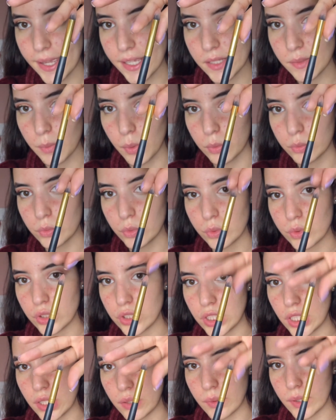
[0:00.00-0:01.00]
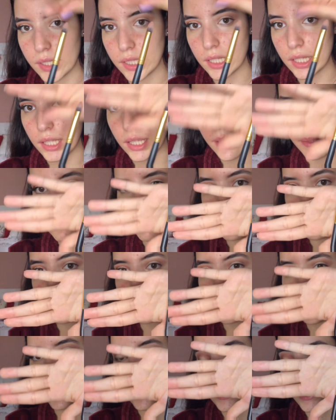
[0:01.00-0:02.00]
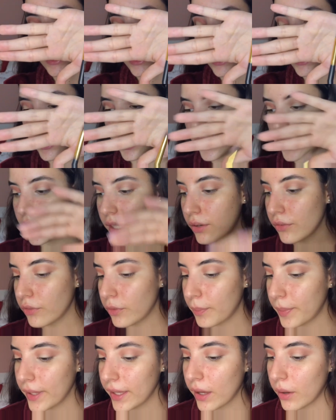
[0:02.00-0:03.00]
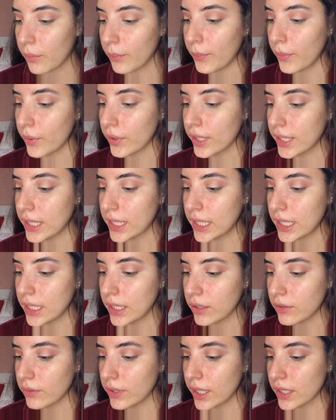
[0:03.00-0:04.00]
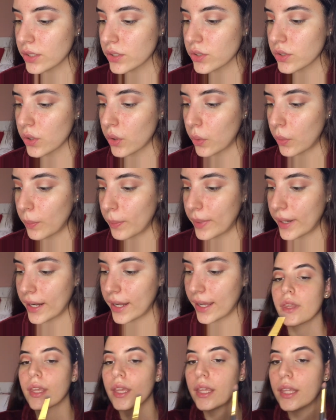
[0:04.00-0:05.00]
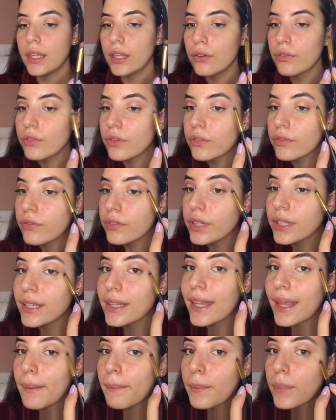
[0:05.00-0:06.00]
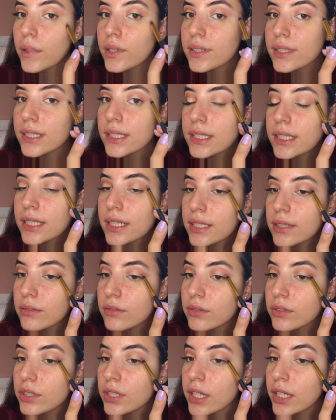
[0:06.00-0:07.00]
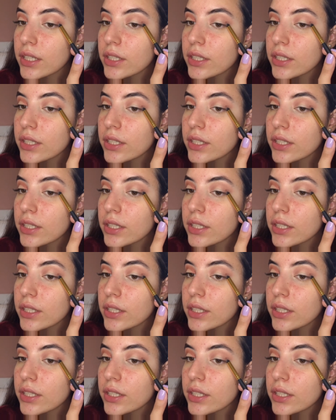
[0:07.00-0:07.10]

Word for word: pontudinho aqui. E eu vou pegar um pouquinho da sombra e eu vou vir depositando, gente,